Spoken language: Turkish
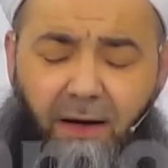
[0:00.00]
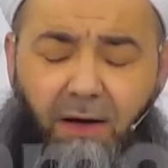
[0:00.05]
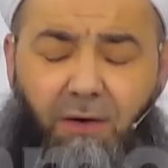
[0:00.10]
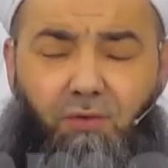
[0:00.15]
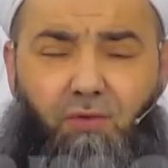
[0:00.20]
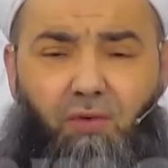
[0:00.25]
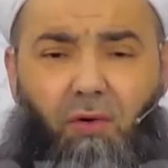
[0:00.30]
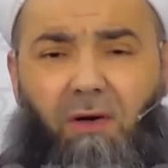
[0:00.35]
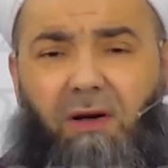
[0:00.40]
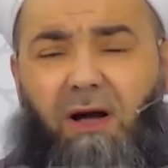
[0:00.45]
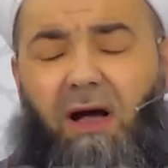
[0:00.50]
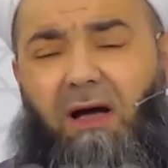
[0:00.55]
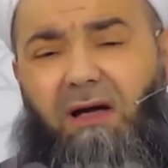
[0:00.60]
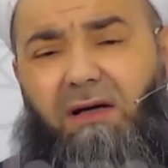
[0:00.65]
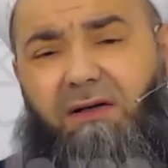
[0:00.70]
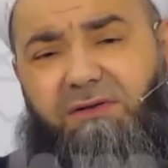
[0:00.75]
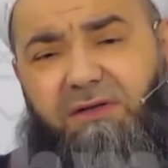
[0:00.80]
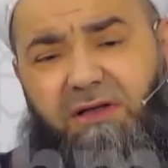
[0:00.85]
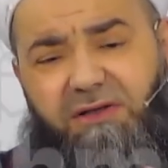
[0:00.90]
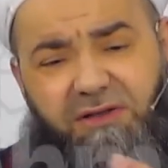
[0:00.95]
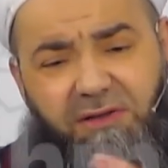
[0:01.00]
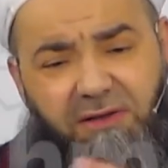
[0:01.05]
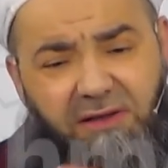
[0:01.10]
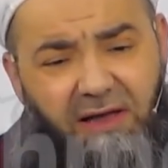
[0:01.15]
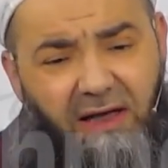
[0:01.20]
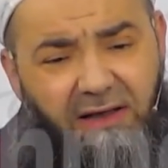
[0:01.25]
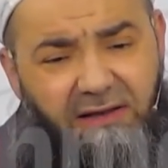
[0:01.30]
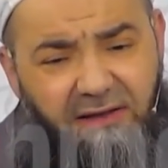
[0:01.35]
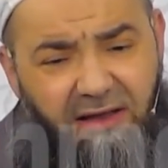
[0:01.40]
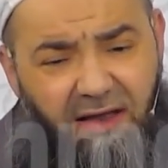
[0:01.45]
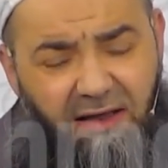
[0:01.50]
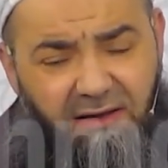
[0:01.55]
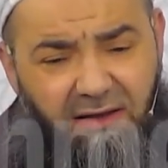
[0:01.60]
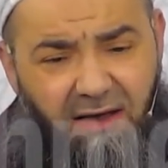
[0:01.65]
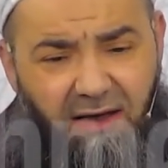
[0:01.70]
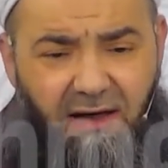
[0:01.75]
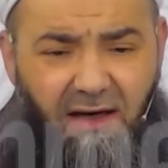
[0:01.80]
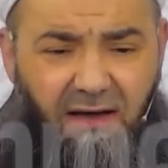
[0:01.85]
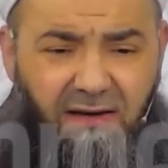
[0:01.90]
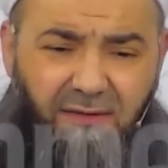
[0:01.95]
Sonra işte şimdi yeniden
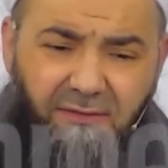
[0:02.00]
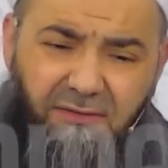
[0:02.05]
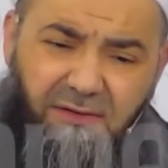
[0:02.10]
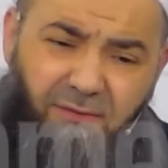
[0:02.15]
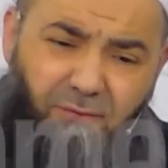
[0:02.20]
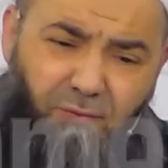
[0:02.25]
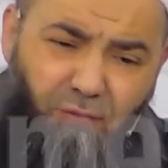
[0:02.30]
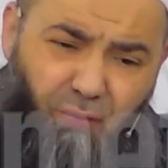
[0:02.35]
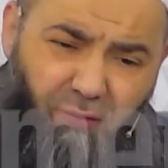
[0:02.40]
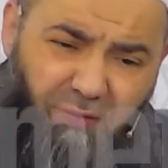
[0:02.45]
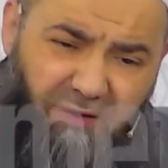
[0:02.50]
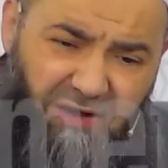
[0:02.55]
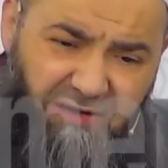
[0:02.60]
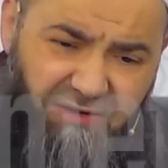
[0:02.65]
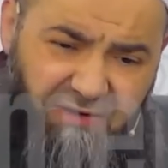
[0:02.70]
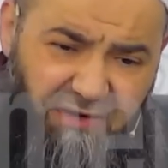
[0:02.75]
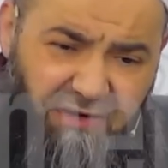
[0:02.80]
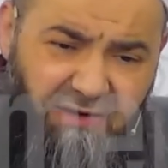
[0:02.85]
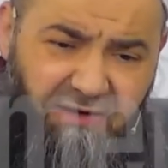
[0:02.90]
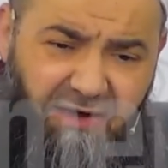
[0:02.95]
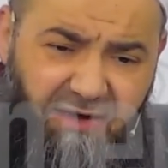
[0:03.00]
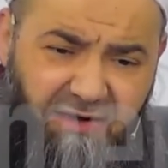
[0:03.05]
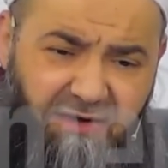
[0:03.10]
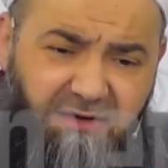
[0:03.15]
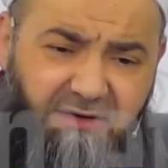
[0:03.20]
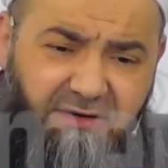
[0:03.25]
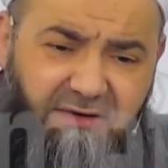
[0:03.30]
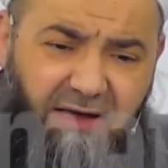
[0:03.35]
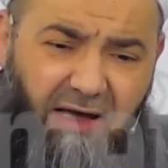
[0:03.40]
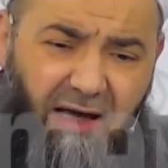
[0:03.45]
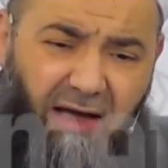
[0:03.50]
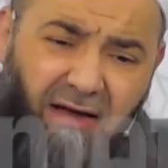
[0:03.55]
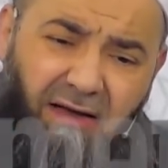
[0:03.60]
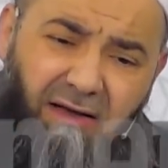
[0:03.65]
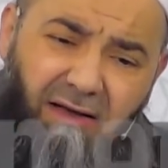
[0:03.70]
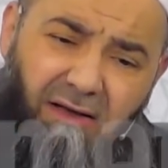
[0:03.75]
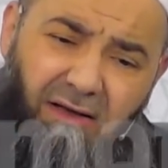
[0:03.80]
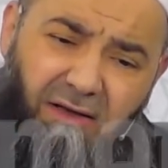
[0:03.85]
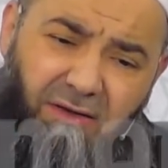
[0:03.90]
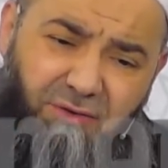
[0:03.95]
herhalde bizim Türk yetkililerinin de
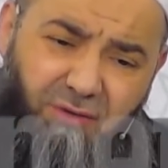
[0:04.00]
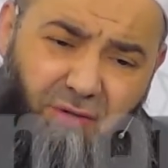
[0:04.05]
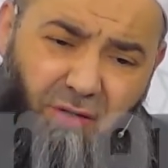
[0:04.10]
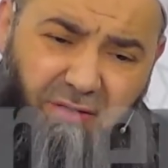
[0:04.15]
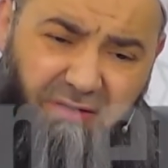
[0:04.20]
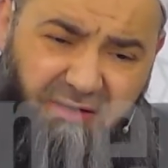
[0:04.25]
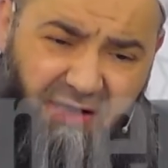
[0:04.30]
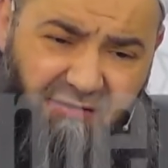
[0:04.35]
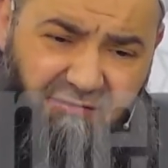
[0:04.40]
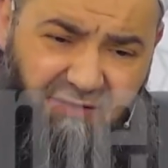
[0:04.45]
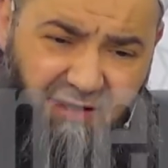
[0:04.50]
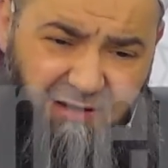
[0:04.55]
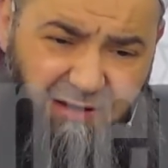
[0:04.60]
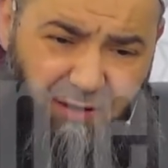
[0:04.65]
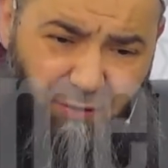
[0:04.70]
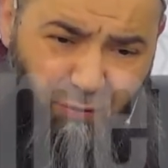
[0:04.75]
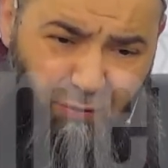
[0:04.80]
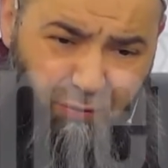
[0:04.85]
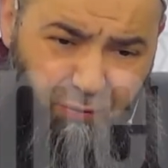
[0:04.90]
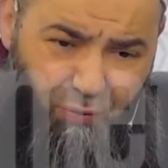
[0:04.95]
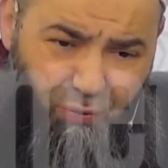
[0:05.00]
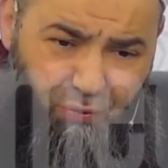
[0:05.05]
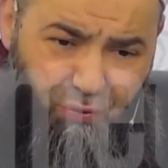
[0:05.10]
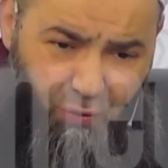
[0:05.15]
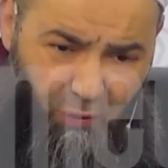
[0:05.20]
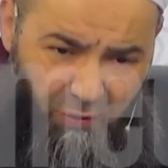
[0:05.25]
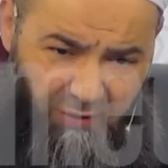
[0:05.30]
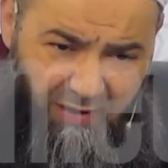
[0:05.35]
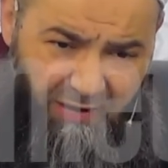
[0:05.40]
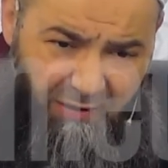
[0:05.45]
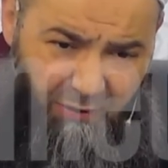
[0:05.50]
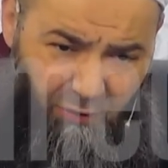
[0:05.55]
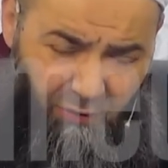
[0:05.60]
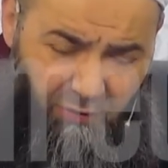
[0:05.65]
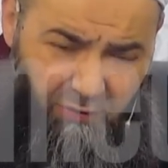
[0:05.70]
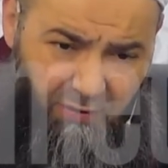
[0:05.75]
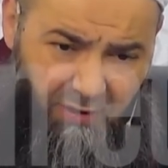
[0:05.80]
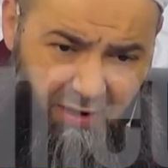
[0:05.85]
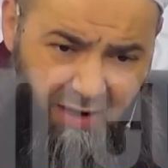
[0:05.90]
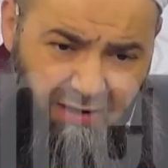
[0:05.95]
çok devrede olduğu
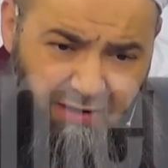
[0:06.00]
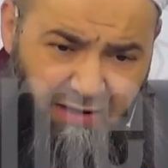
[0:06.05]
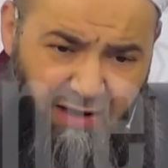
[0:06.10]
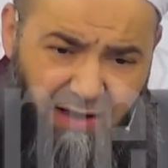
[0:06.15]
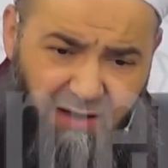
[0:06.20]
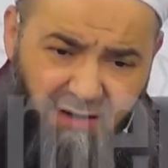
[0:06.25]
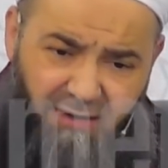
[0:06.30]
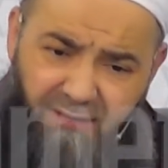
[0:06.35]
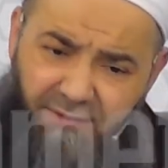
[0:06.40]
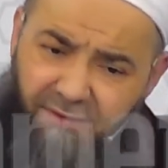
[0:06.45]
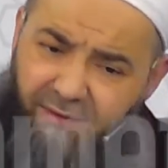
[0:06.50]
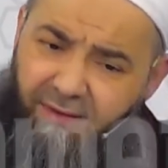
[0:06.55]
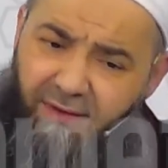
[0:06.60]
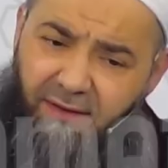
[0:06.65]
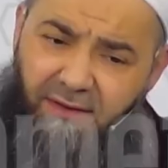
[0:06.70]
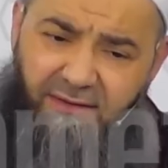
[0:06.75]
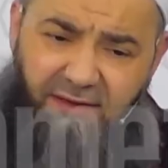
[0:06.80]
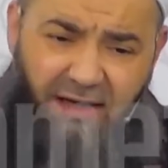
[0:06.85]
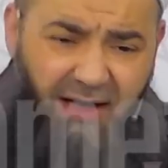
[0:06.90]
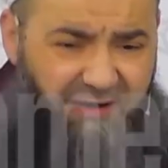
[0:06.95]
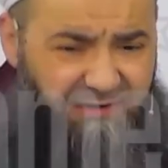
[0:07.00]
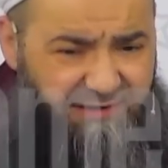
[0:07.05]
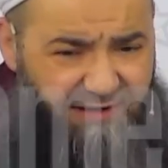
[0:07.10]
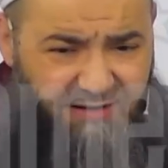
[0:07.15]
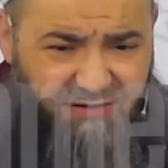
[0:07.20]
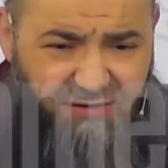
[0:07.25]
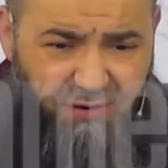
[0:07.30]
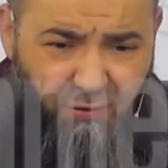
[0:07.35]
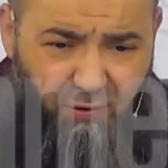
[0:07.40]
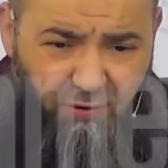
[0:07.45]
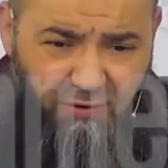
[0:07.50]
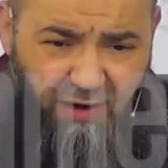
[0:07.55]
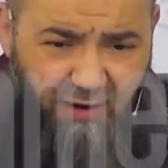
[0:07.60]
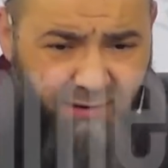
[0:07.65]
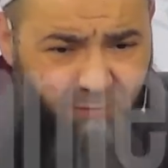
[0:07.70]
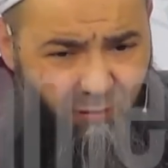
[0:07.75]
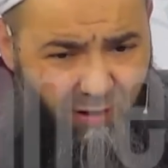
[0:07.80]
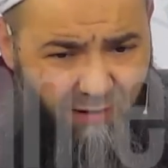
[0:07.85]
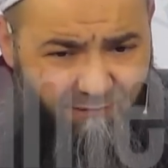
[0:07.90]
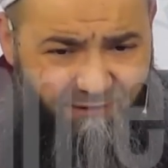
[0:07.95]
söyleniyor. Allah teyit etsin
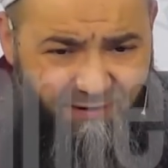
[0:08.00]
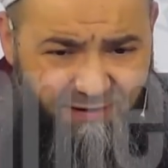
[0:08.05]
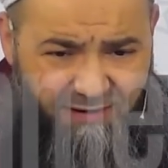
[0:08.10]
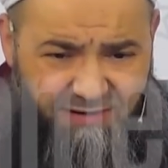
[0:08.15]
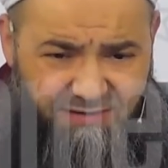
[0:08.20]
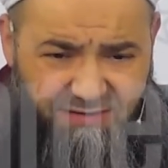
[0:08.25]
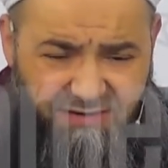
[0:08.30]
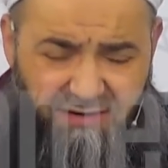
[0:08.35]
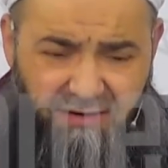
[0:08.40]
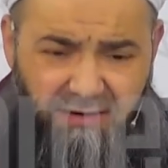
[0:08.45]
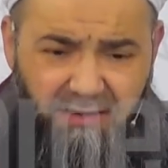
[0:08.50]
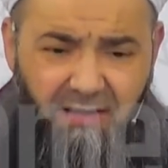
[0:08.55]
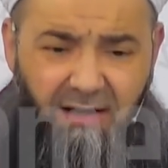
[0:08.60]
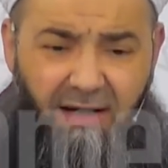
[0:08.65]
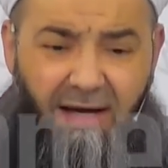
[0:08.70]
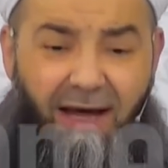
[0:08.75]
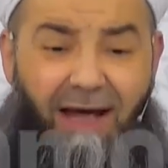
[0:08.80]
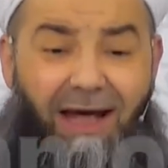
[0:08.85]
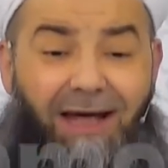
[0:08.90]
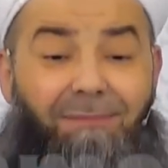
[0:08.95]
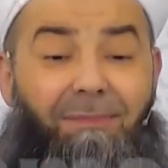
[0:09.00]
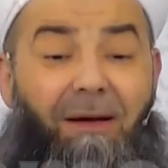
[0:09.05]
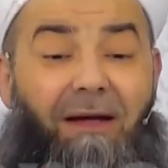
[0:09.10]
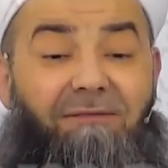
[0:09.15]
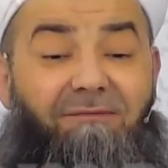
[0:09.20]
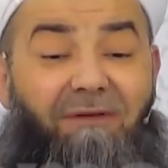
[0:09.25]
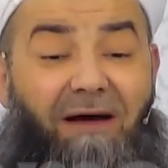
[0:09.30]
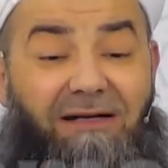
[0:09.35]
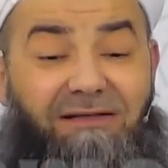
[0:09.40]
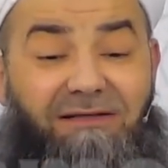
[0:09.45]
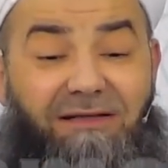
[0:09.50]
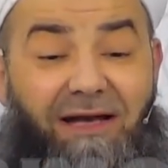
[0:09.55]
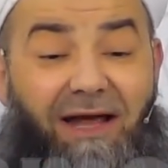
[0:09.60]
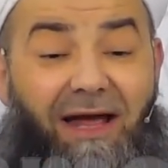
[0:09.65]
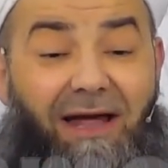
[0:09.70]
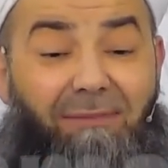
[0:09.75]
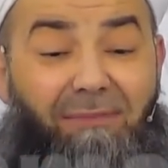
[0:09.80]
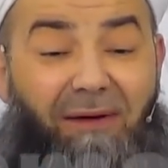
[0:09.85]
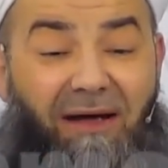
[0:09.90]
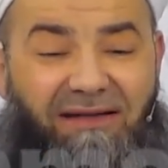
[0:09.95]
onları, muvaffak etsin. Heybet versin,
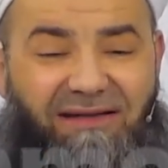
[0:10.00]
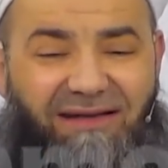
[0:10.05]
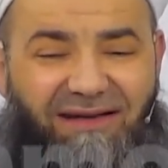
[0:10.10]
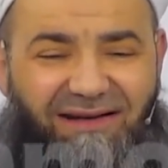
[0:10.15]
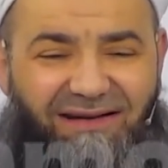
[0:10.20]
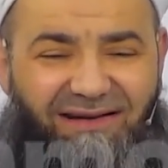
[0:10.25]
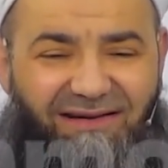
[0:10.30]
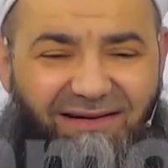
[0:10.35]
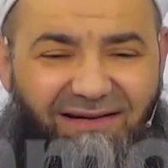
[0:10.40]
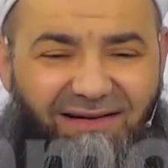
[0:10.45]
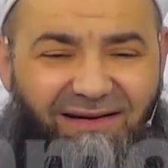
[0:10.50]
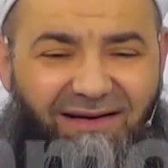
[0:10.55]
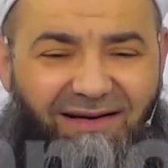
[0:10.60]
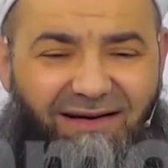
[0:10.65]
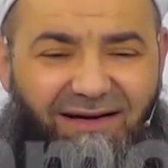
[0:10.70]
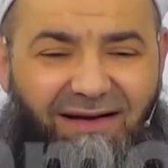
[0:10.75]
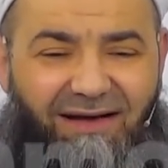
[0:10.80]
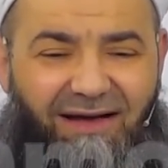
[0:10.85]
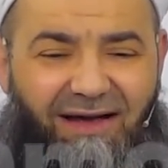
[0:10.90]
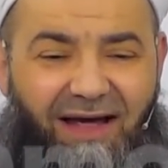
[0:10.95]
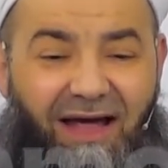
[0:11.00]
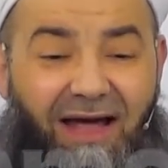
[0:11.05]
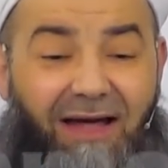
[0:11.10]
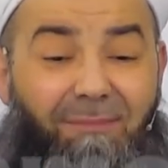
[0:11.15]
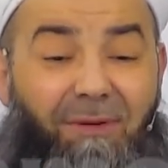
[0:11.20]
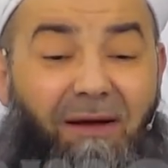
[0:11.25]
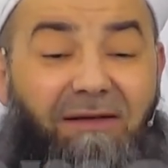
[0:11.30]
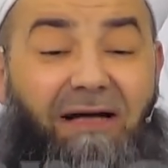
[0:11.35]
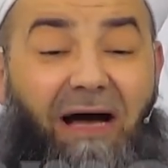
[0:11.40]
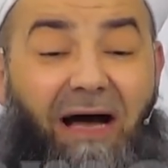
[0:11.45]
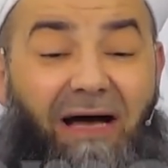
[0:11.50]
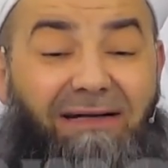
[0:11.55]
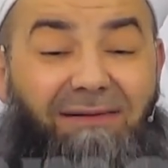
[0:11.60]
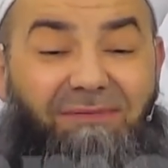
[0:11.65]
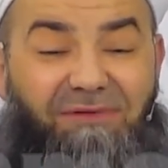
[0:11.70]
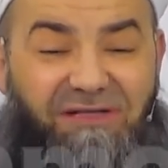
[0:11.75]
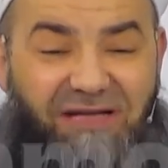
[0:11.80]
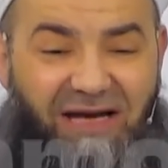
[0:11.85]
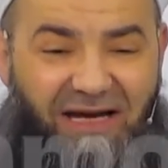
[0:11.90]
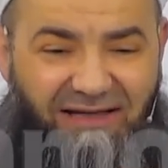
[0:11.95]
heybet. Heybet ayrı
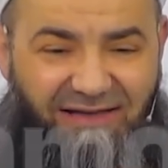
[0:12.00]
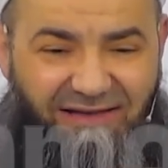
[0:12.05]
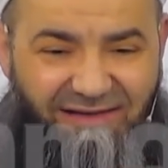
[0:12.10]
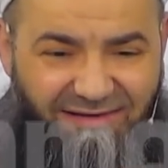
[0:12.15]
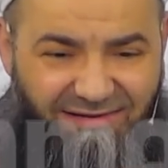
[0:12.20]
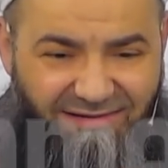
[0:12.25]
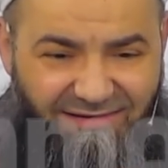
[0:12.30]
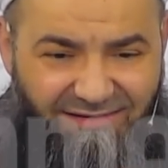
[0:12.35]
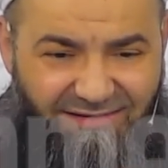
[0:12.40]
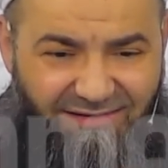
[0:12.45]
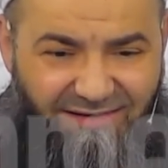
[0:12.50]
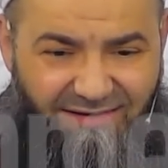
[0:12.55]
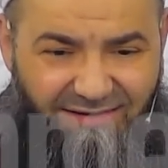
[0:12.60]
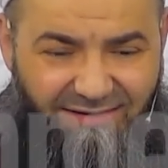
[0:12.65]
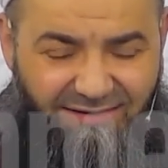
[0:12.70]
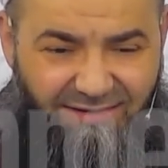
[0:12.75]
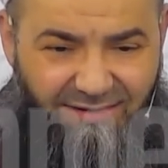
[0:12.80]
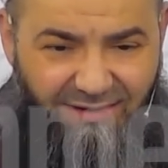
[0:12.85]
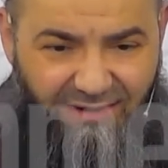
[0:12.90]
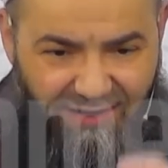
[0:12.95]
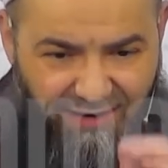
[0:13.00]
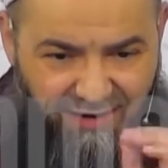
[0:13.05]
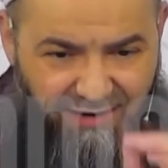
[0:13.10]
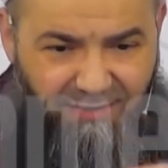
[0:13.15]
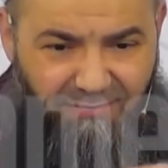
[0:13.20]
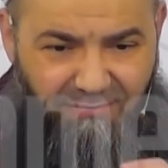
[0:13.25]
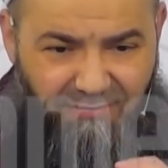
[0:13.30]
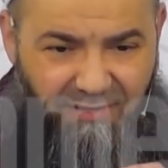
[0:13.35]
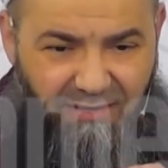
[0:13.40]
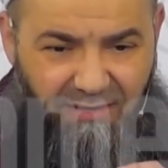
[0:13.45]
bir şey. Anladın mı?